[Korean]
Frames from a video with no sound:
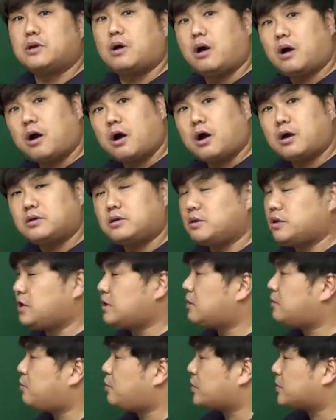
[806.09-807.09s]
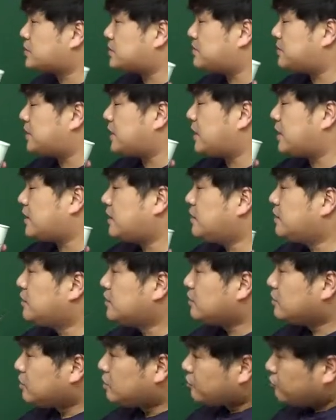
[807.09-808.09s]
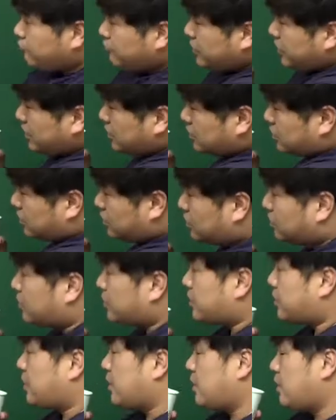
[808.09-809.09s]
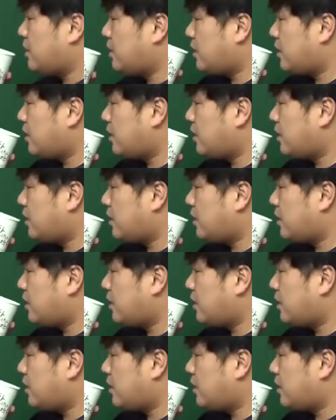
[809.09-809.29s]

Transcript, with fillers: hardly를 보겠습니다. 위에 있는 걸 읽어볼게요.